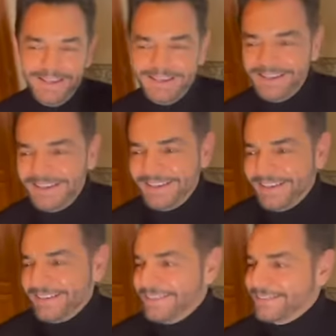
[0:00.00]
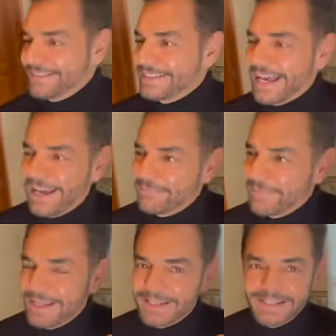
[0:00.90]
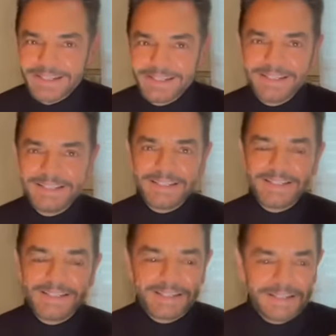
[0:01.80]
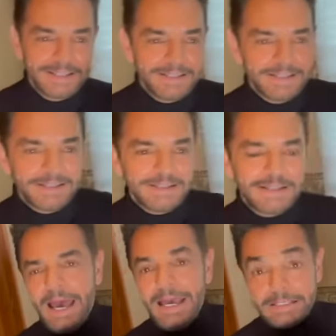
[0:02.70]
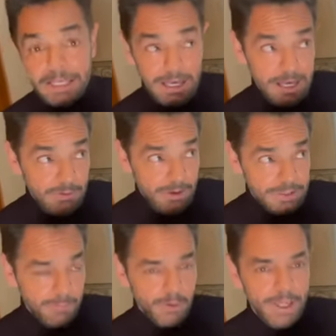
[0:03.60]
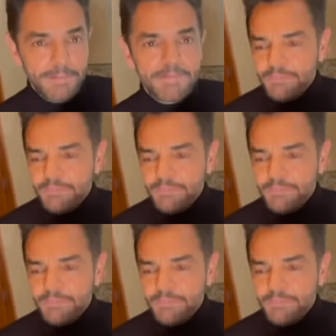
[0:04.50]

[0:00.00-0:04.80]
Oye, por cierto, hablando de Inclán, ¿quién metiste esta temporada? ¿A esta nueva temporada?